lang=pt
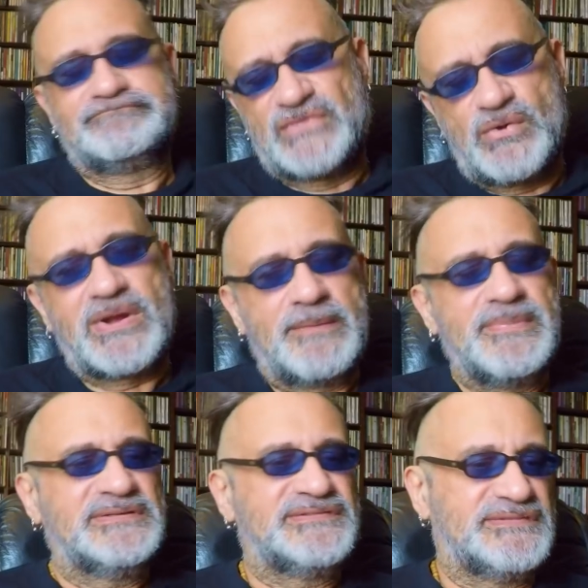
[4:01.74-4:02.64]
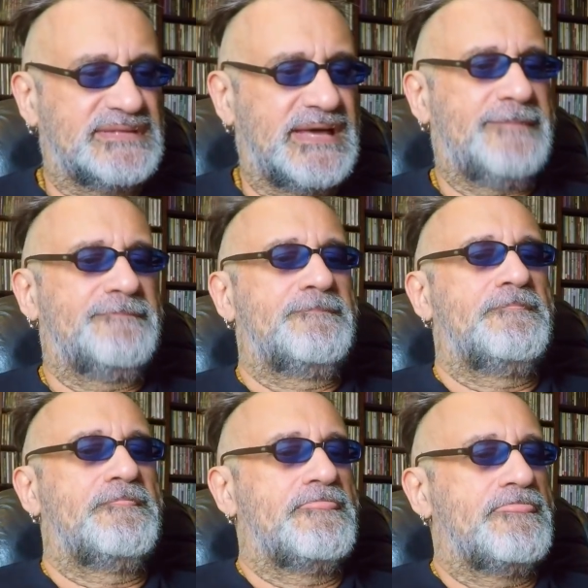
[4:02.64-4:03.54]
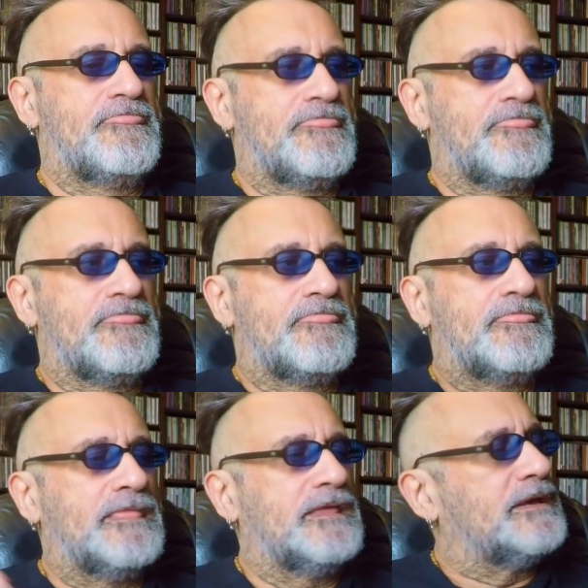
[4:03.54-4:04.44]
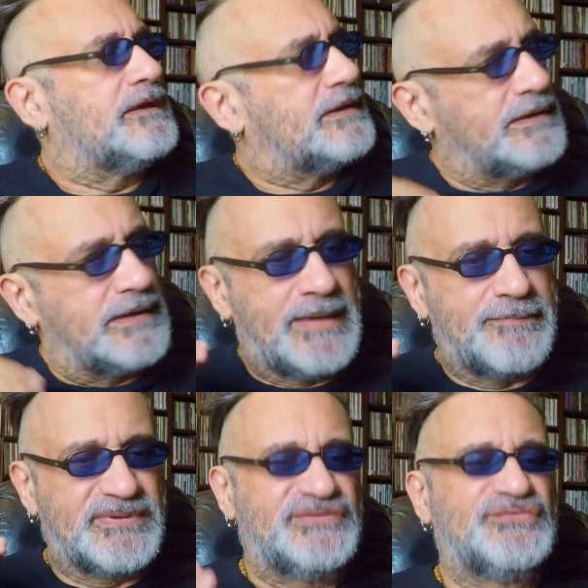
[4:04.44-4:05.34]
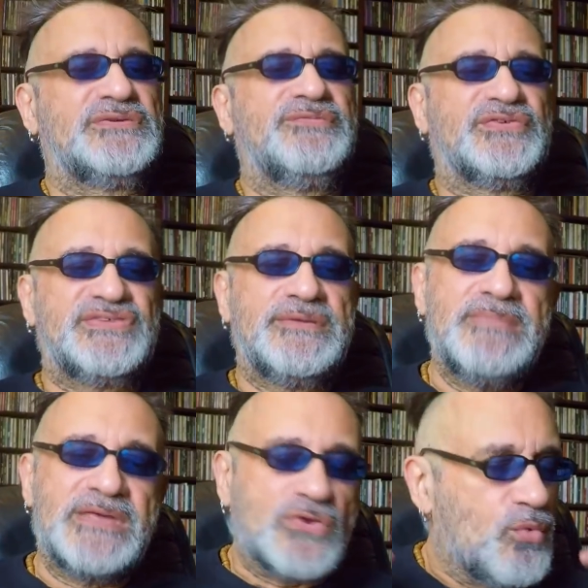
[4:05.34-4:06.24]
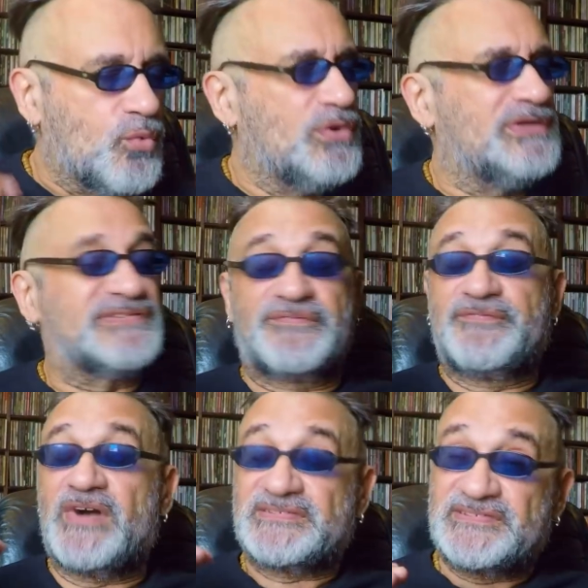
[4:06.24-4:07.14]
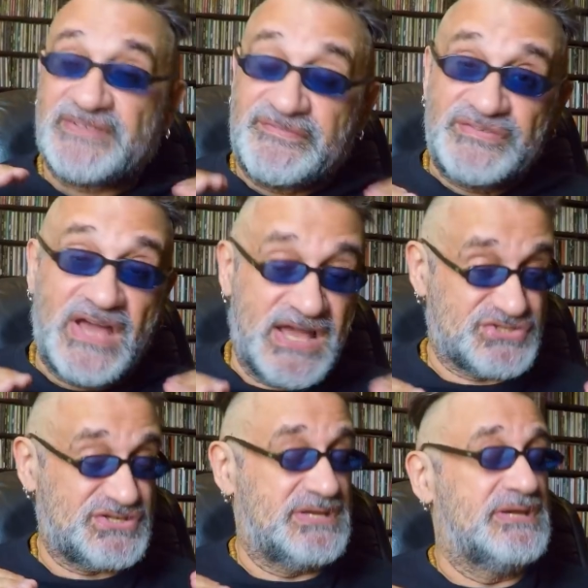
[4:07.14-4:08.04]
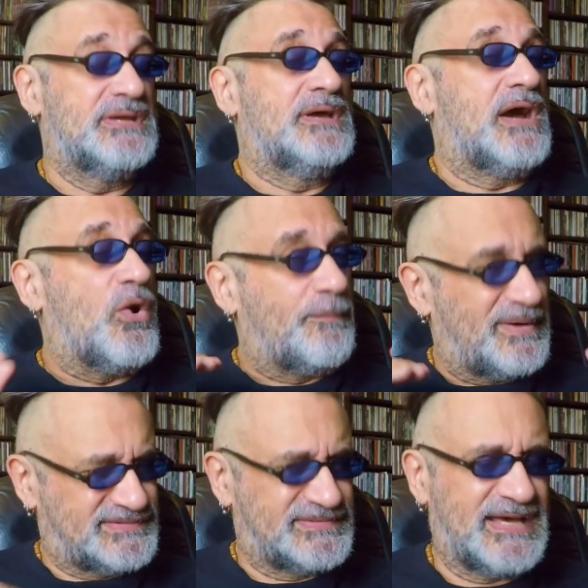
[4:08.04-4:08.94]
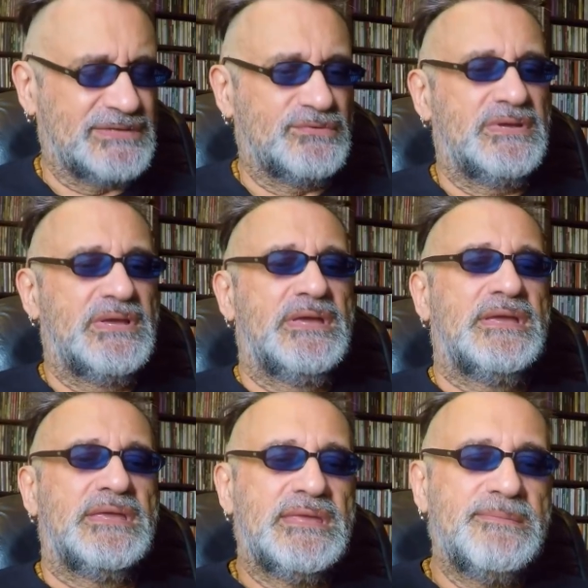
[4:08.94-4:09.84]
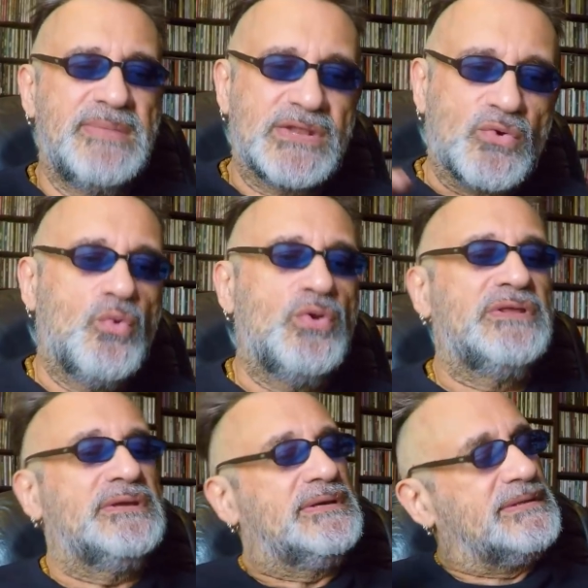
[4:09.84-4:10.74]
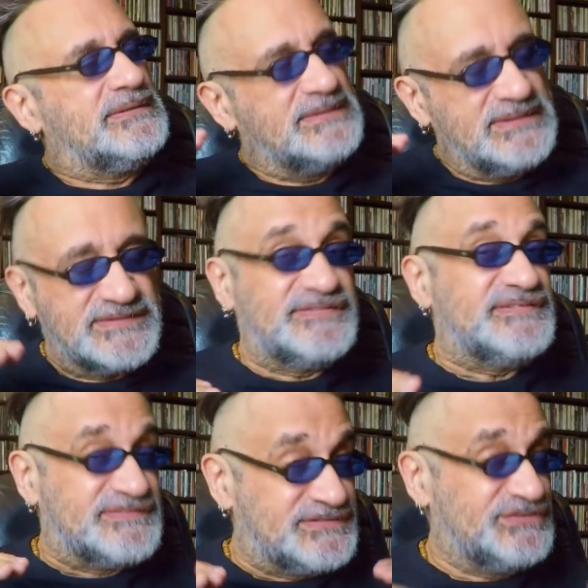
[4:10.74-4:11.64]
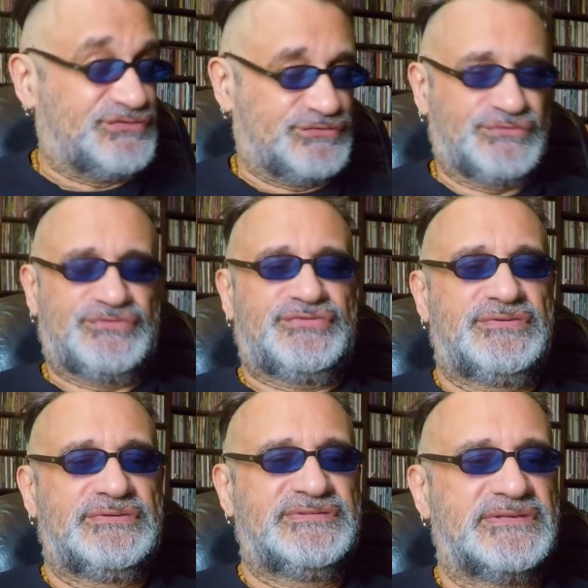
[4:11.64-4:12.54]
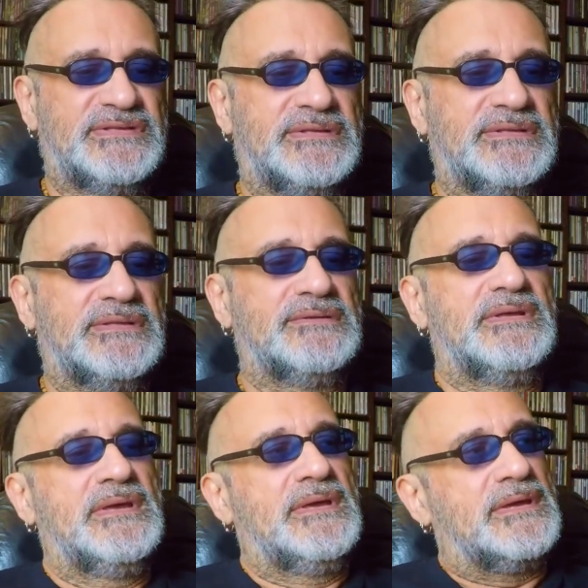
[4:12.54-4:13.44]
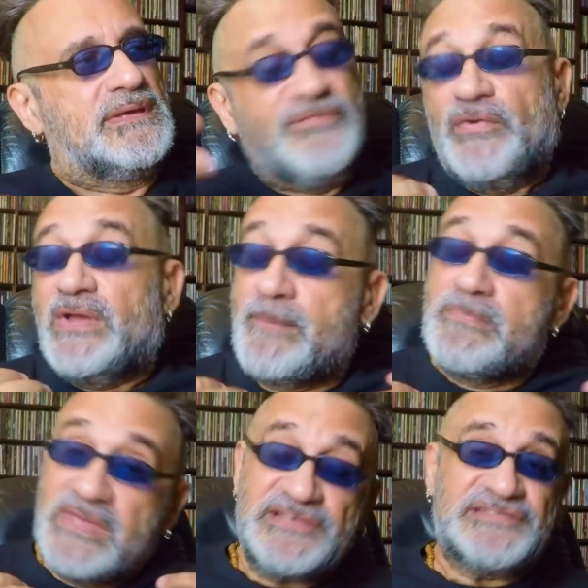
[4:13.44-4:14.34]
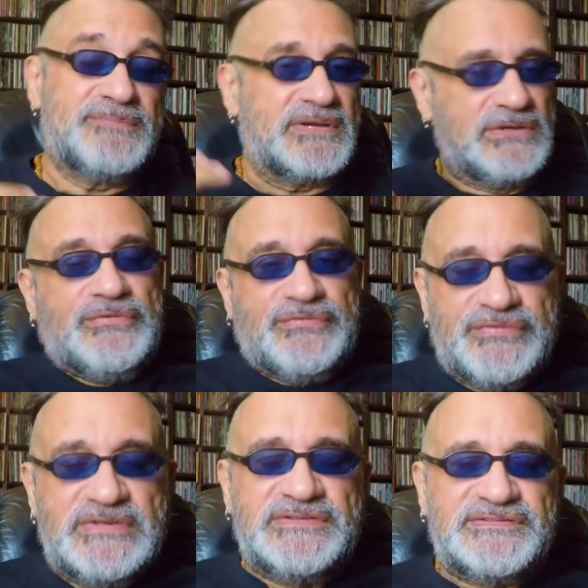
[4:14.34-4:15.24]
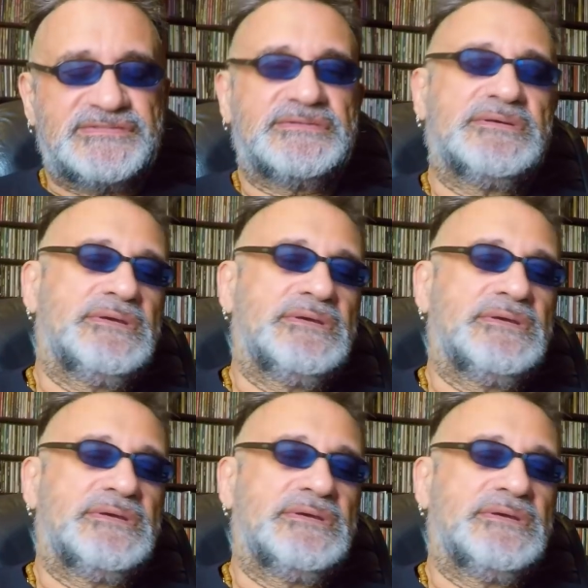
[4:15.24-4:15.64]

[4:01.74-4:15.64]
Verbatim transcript: que eu acabei de citar, é, é, preciso que você mergulhe, você faça essa viagem ao passado e mergulhe nesses discos. Você está entendendo? Que foi a mesma que eu fiz